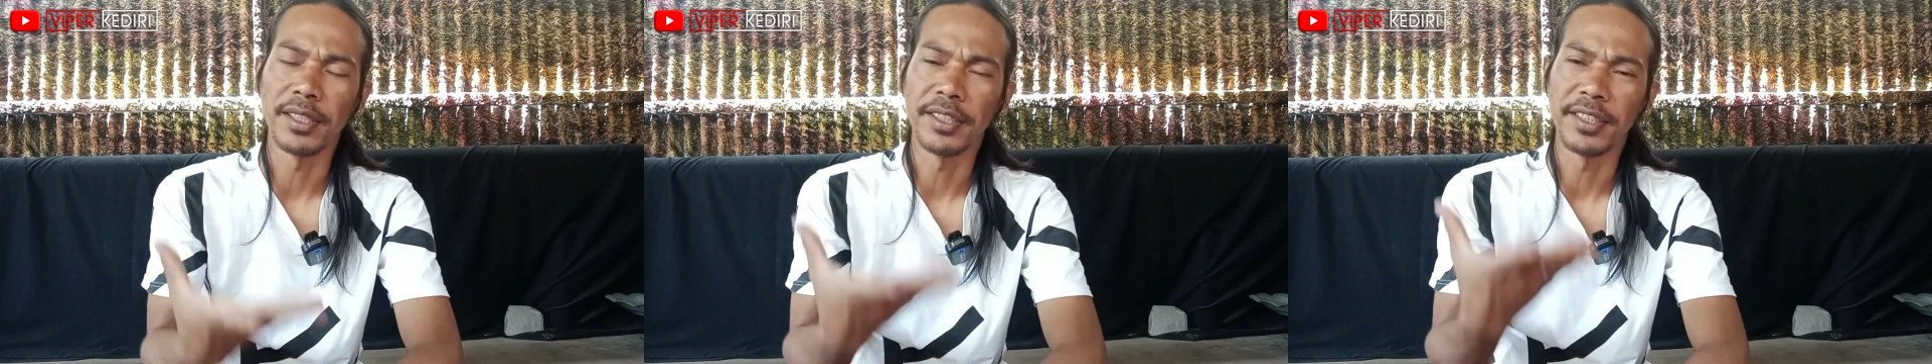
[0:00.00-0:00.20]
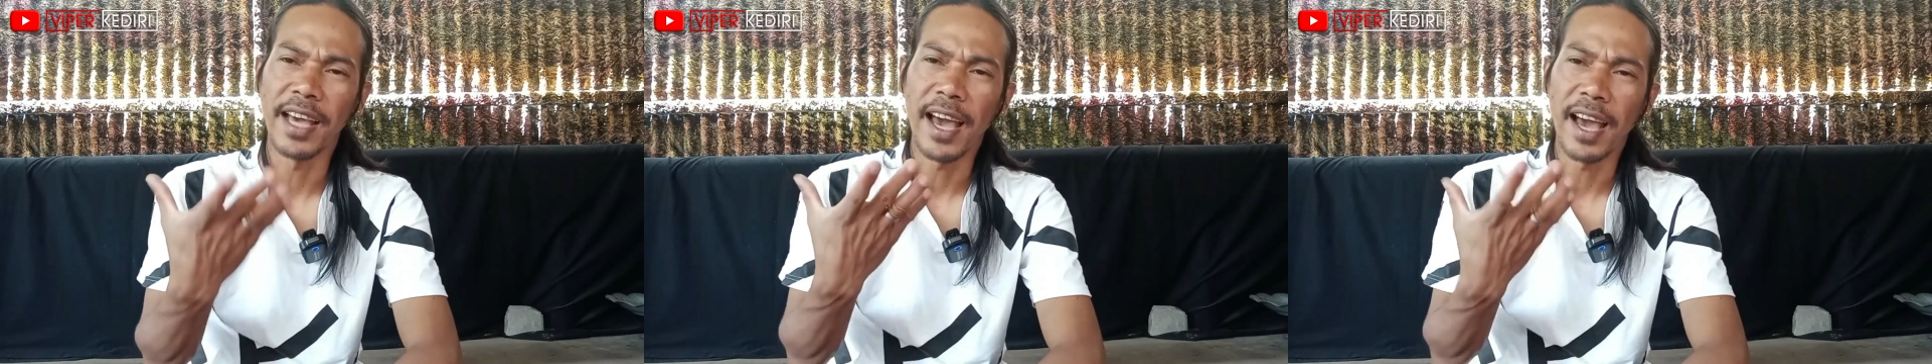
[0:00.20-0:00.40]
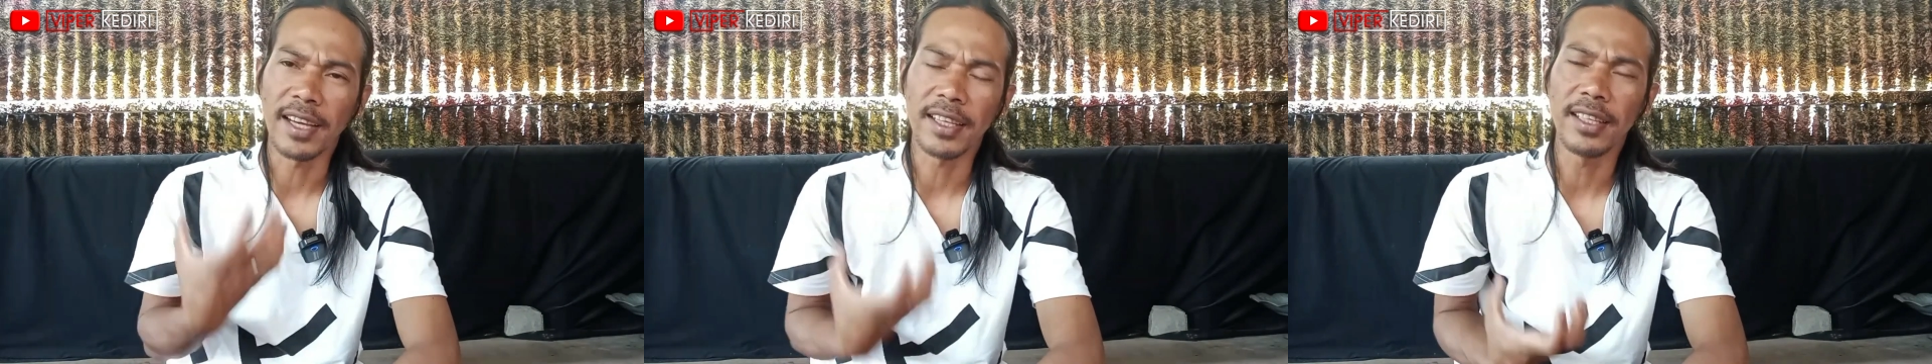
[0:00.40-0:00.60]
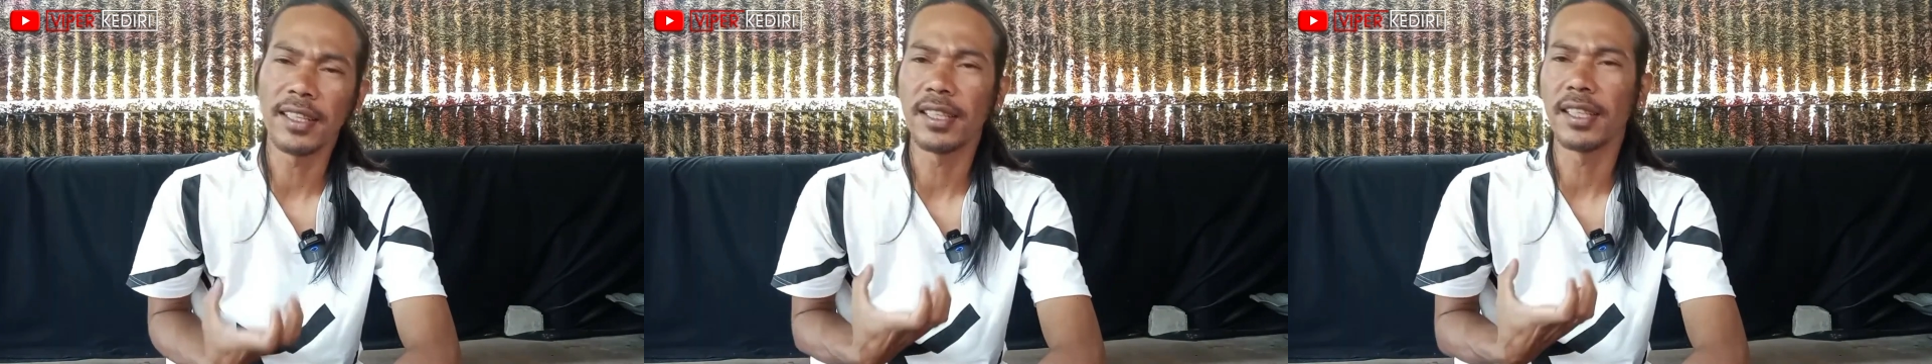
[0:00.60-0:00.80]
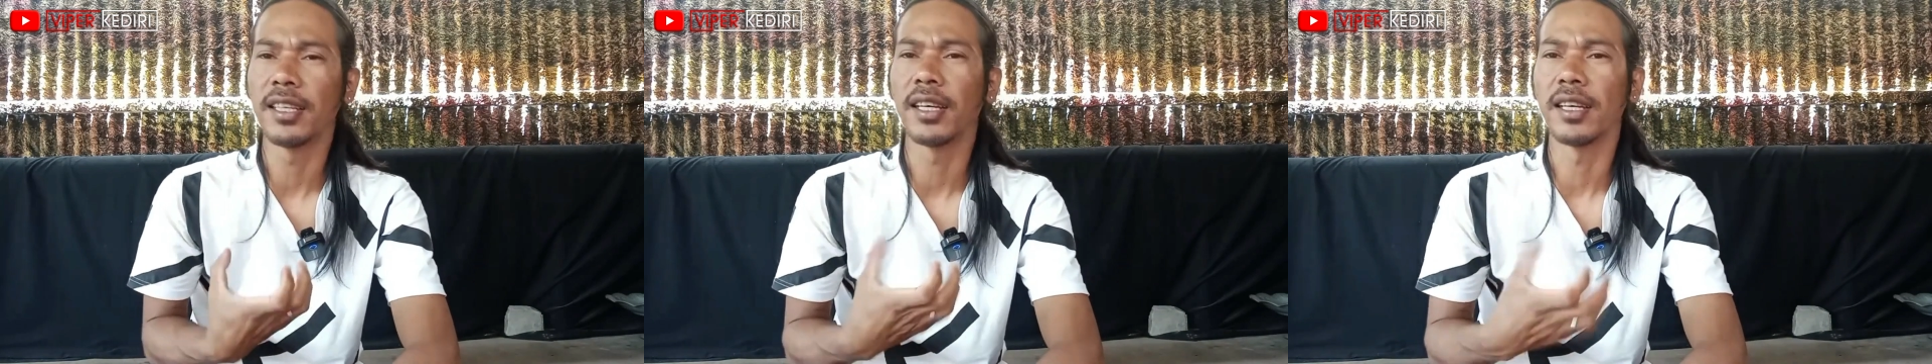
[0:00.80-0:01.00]

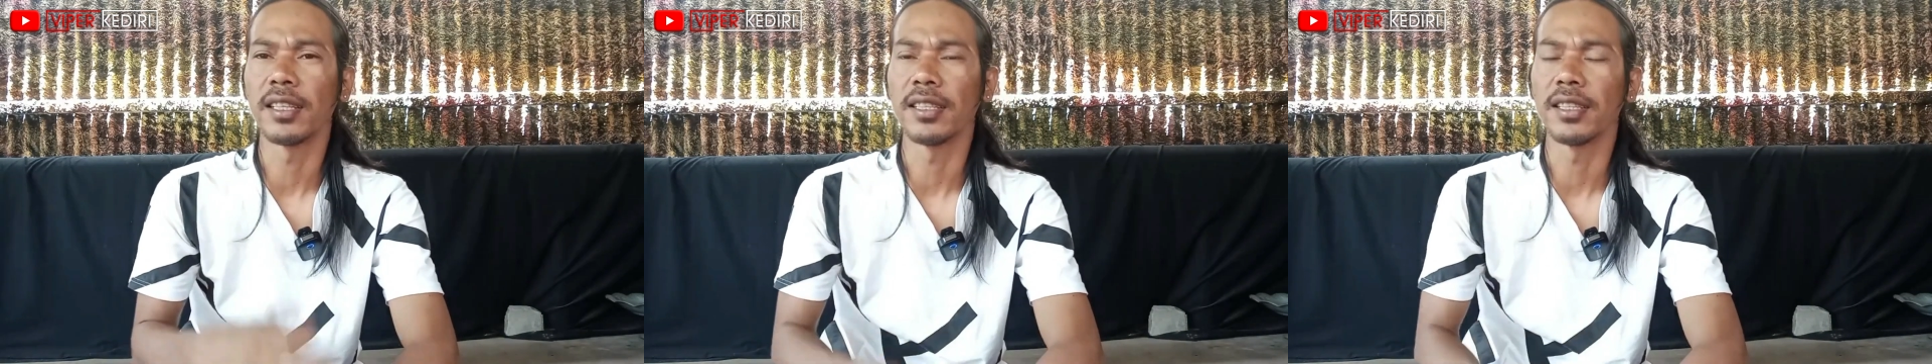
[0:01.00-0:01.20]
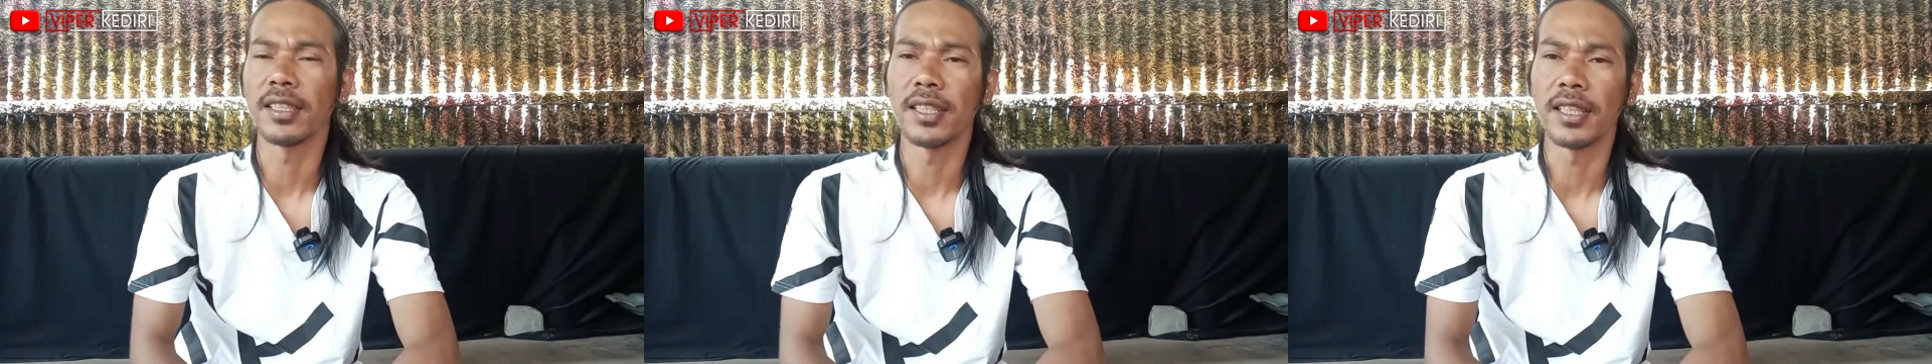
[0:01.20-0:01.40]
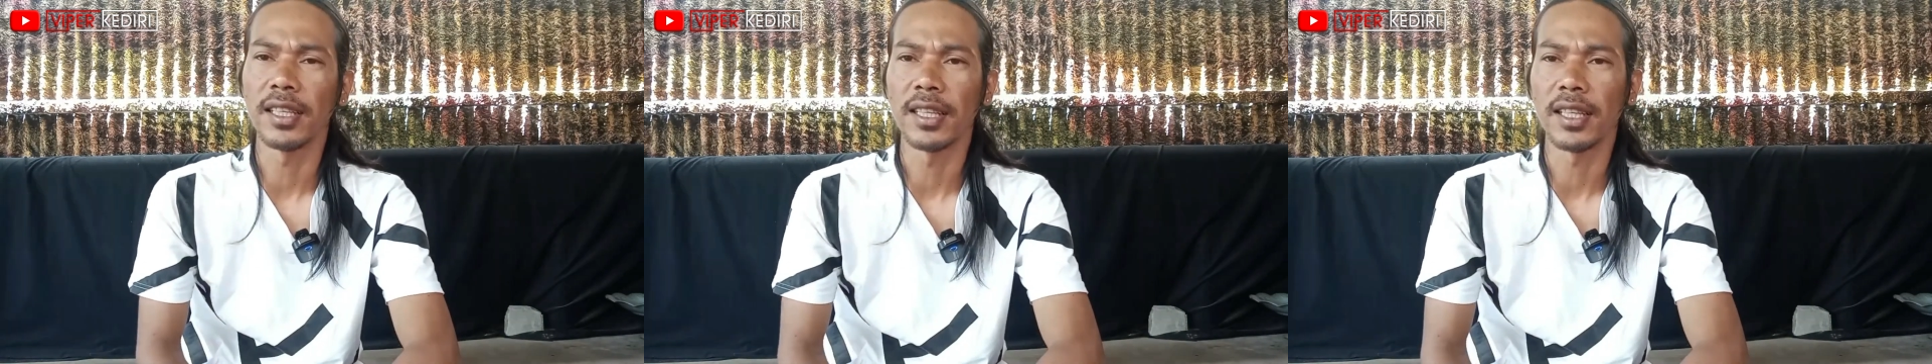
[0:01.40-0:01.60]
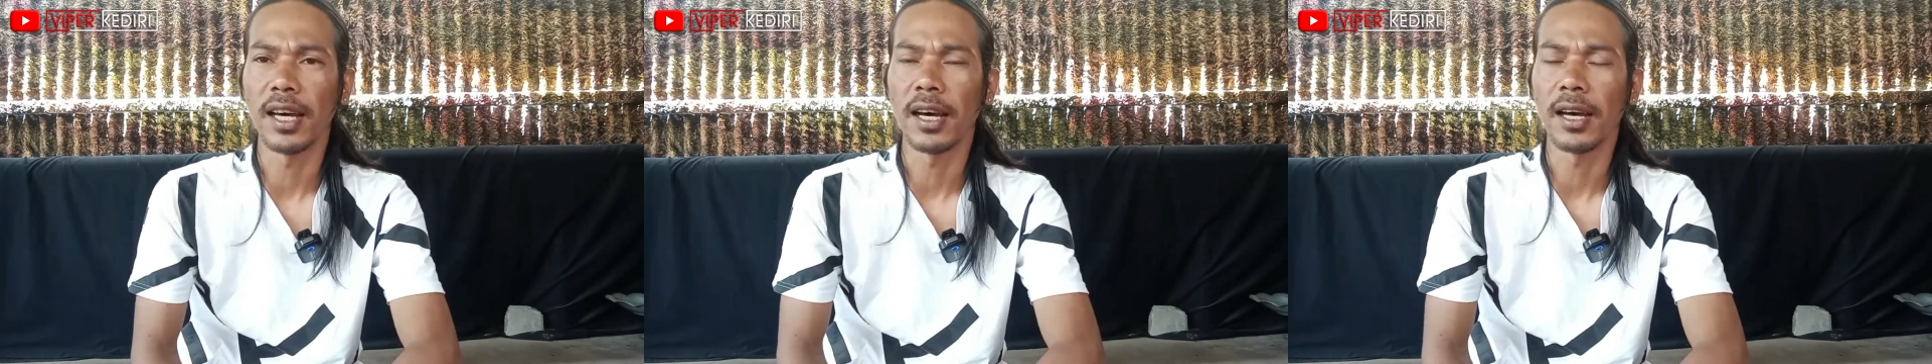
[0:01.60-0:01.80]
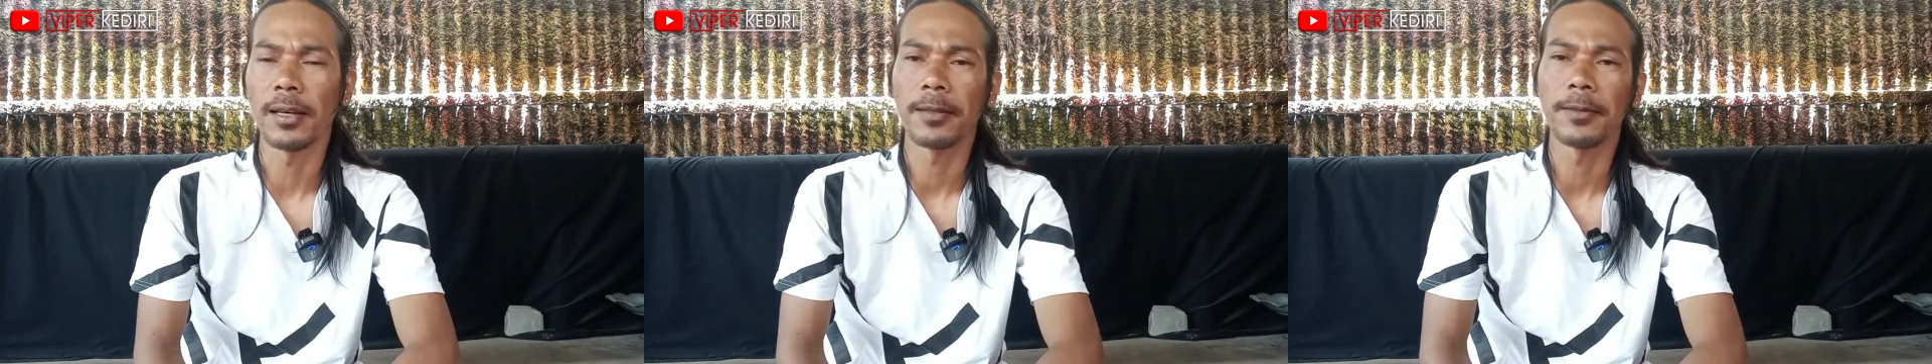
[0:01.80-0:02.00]
menyakiti hati
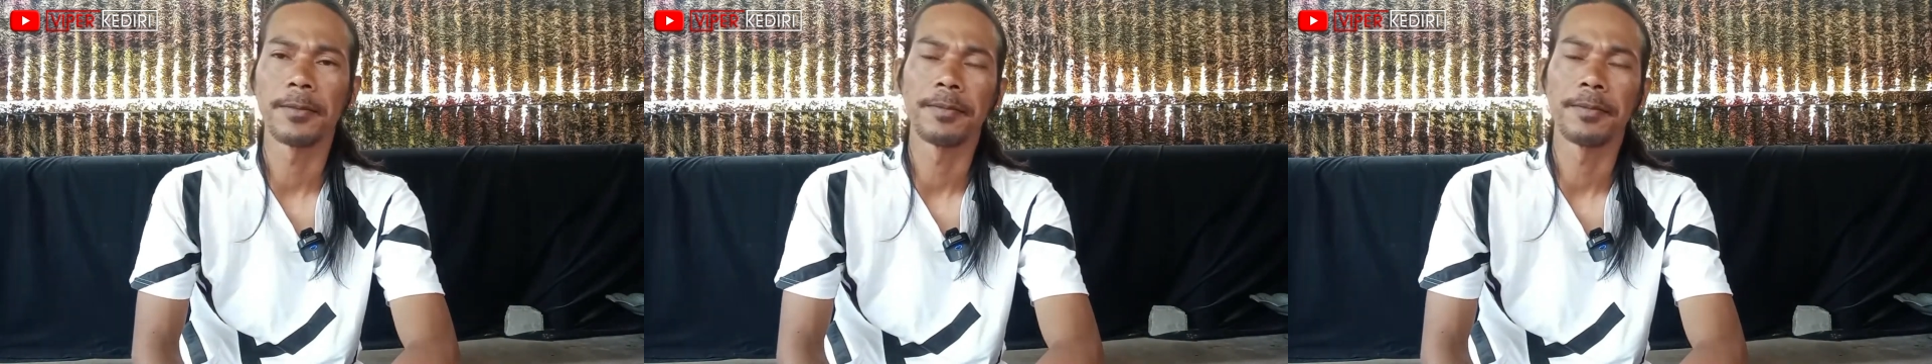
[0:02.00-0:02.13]
kita,